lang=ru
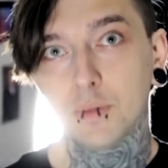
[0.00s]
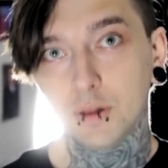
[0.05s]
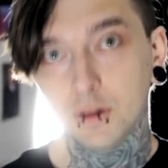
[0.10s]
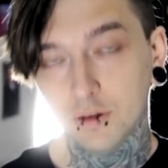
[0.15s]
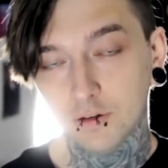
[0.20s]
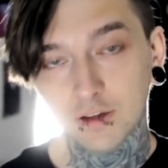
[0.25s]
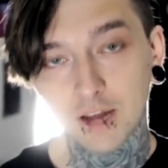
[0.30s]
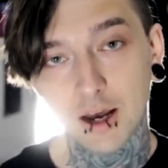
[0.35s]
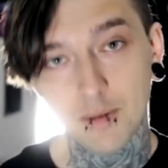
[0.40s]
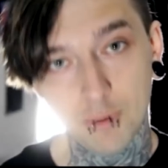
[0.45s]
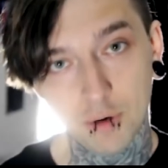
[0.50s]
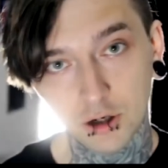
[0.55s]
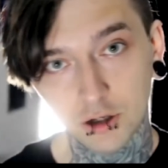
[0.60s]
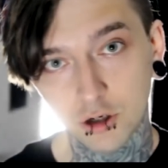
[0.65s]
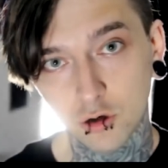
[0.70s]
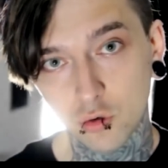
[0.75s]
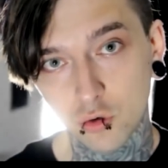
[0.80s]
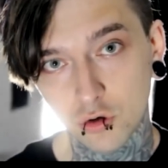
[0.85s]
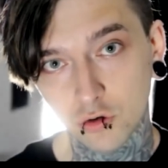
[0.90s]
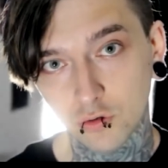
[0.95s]
Не знаю,
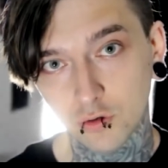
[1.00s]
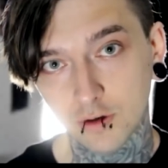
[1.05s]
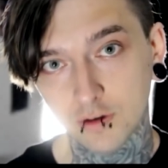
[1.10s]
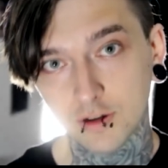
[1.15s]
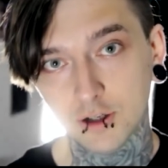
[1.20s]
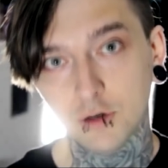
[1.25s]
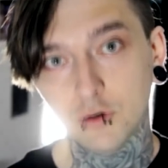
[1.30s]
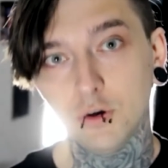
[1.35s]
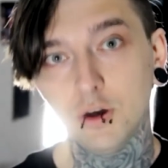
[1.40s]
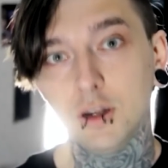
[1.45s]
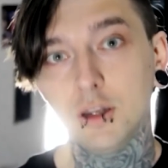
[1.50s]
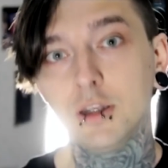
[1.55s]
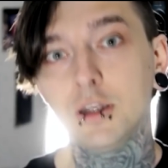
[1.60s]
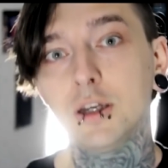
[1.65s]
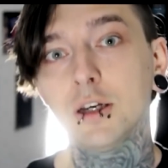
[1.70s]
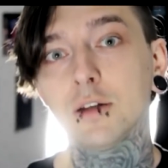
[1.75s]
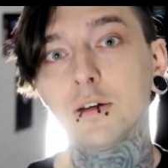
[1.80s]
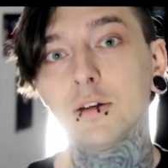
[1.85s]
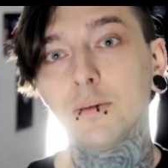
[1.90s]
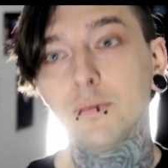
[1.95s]
практикуется у нас такое или
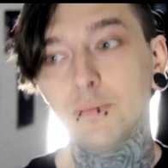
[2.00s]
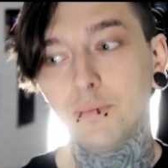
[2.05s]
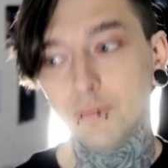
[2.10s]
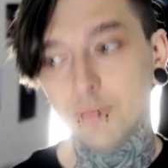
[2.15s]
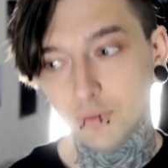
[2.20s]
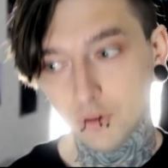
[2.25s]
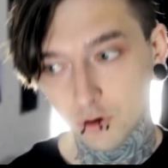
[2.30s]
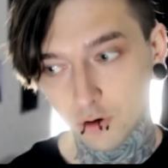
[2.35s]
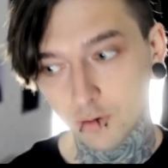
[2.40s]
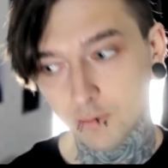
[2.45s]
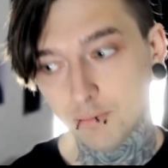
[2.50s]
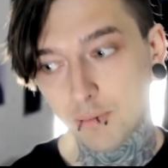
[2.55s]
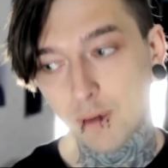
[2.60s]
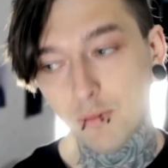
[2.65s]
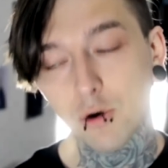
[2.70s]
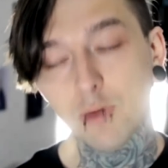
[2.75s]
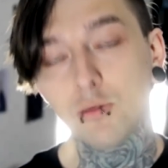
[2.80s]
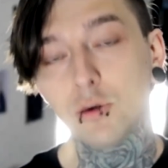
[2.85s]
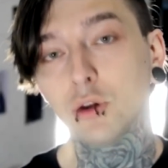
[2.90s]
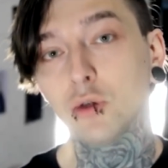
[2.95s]
нет, но,
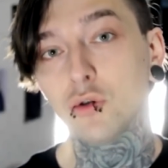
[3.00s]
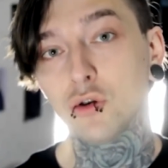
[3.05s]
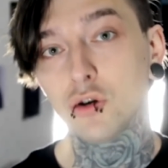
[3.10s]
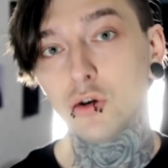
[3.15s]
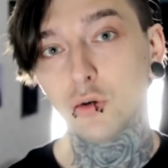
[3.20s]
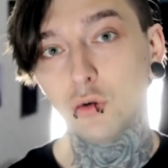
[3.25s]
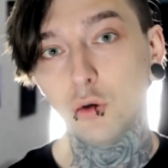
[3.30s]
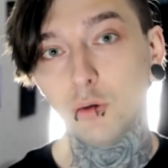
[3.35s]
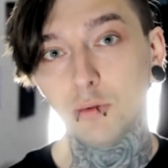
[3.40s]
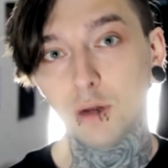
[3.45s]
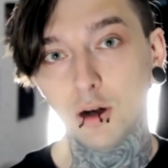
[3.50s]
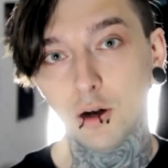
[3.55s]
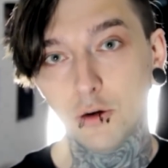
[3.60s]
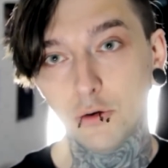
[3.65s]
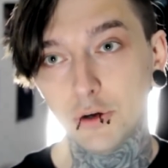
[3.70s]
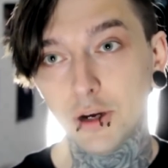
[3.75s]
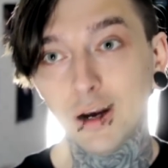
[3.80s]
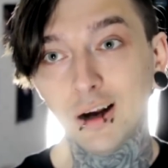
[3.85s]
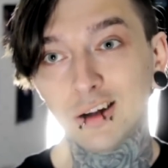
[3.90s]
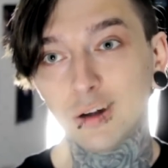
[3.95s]
по-моему, это очень удобно для
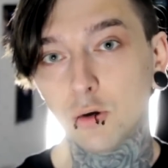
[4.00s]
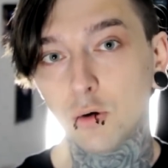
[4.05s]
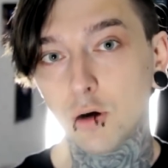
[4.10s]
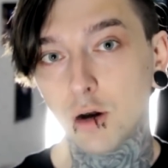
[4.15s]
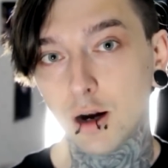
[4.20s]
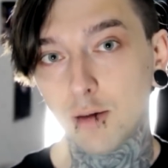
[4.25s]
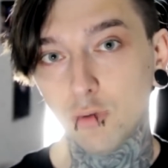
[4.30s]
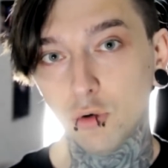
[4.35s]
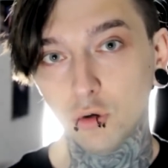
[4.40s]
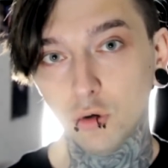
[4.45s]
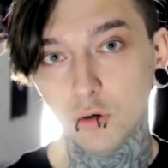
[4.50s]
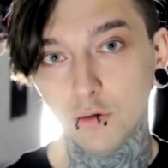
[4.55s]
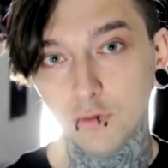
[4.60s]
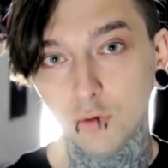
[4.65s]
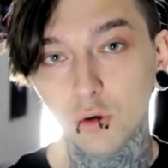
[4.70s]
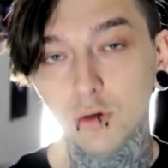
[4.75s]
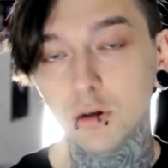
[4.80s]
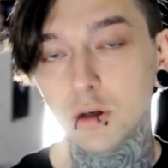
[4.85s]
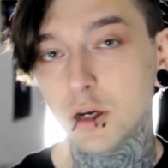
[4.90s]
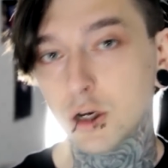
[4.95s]
людей, которые работают
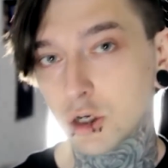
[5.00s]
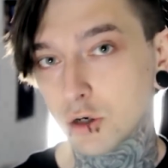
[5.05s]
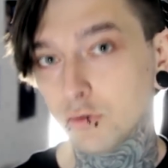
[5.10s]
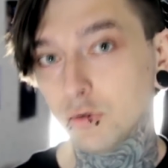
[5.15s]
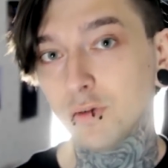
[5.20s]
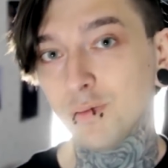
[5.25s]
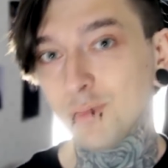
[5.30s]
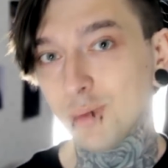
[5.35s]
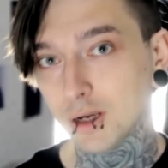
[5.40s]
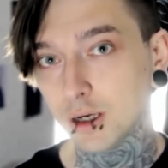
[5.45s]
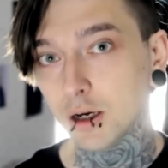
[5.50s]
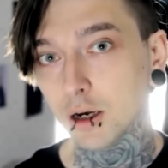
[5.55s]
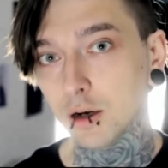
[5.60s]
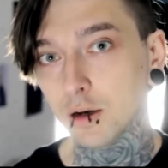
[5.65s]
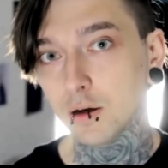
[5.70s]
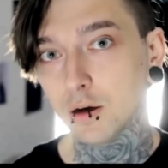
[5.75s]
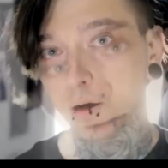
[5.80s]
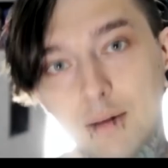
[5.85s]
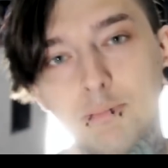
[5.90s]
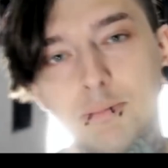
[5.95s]
в Лондоне, а живут в
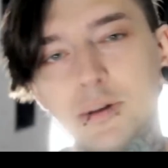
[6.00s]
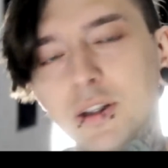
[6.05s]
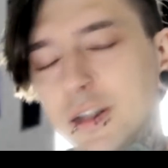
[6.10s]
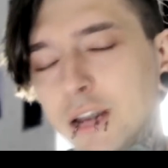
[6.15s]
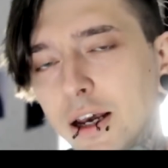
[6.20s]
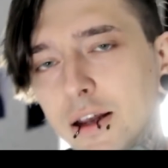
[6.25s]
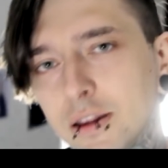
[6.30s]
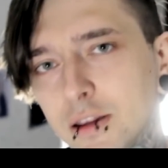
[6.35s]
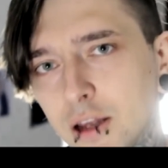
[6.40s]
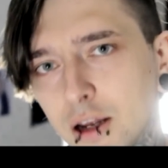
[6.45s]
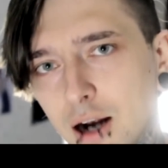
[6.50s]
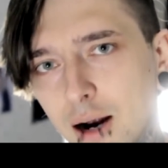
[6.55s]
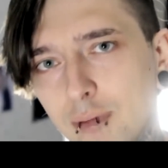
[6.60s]
пригороде. Там постоянно не